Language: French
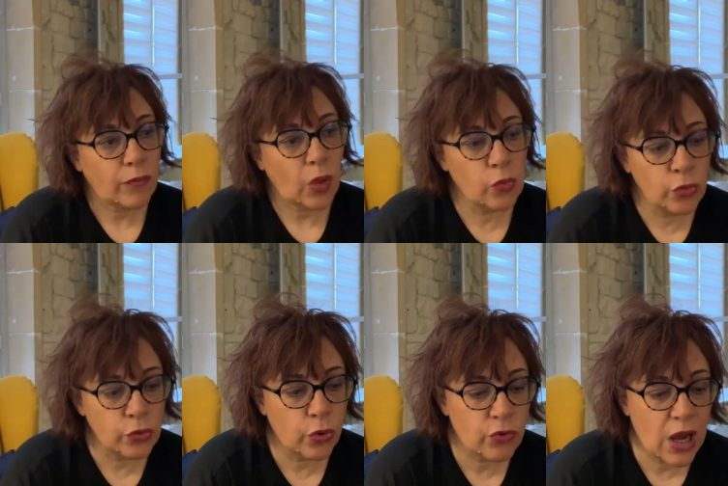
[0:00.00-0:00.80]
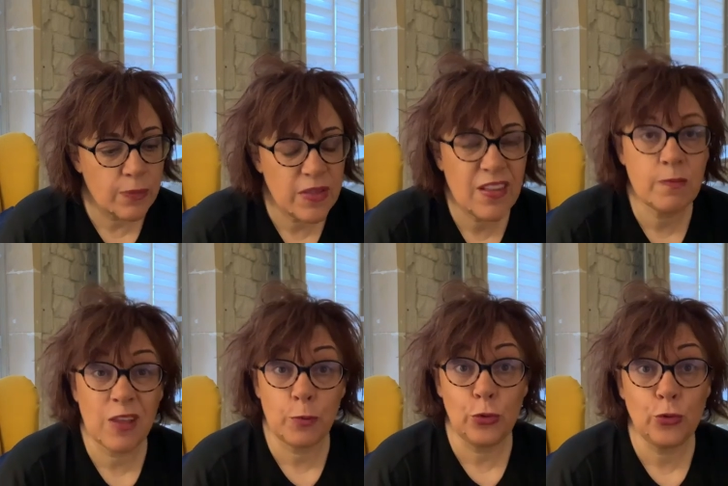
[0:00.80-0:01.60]
Donc euh, voilà, mais ça se
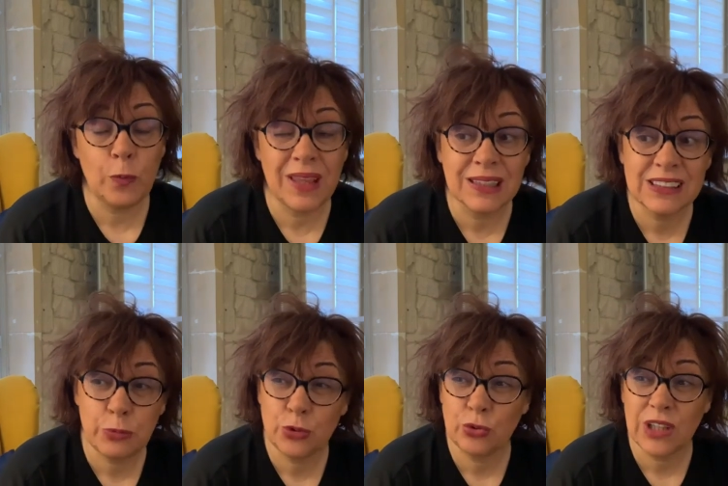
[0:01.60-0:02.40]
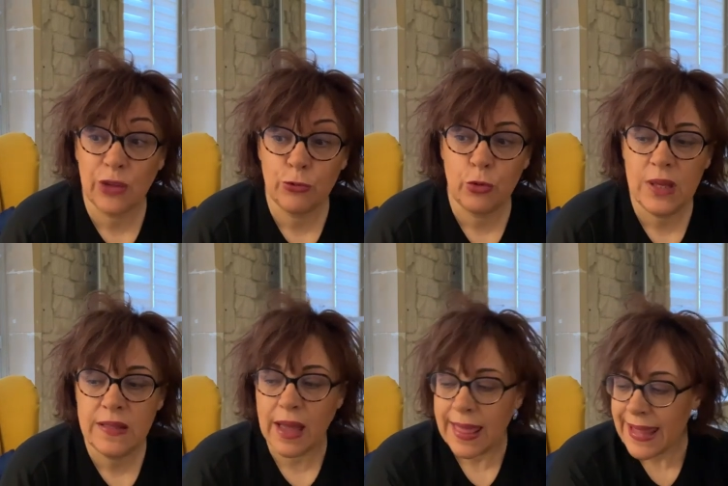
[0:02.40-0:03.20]
passe plutôt bien, c'est plutôt très
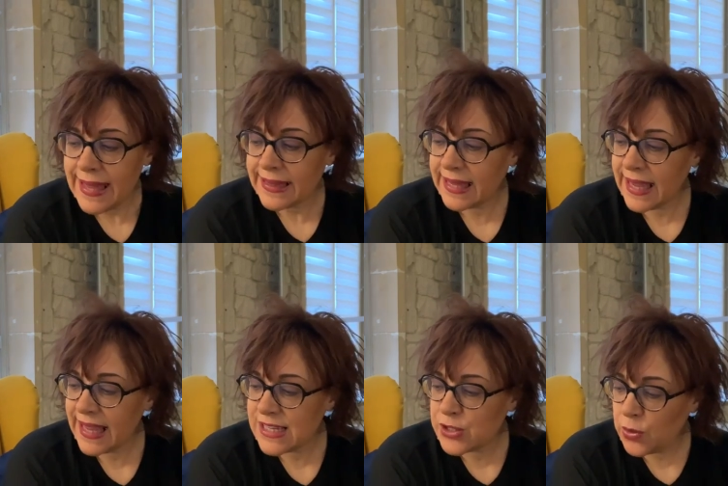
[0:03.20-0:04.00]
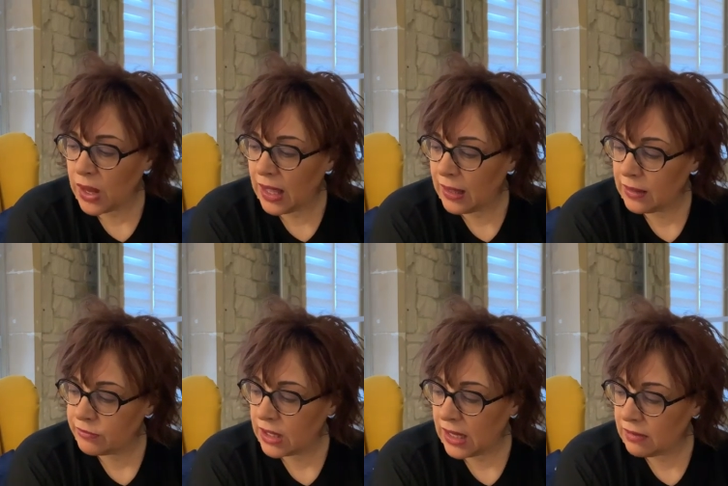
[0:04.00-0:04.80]
fluide, très serein,
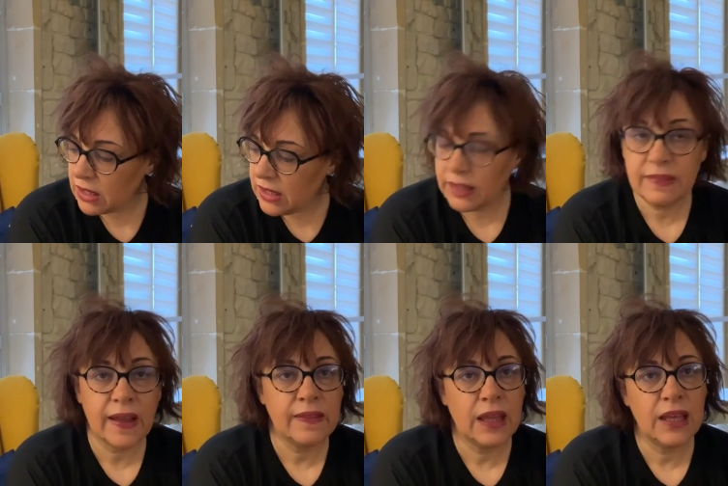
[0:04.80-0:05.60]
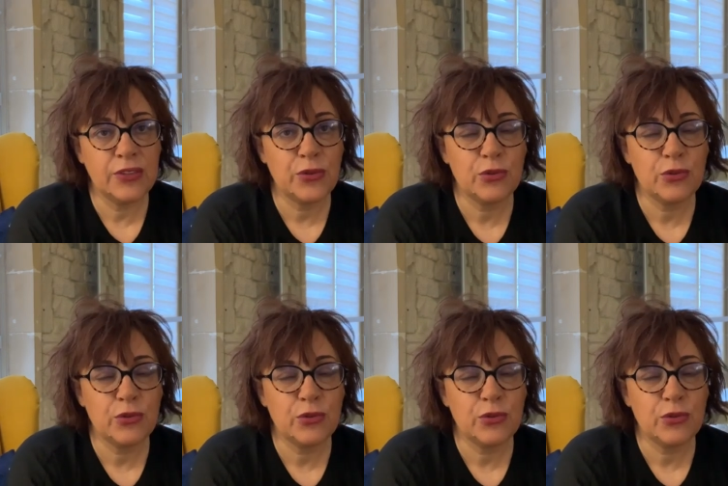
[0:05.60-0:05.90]
voilà, vous voyez, Internet, euh,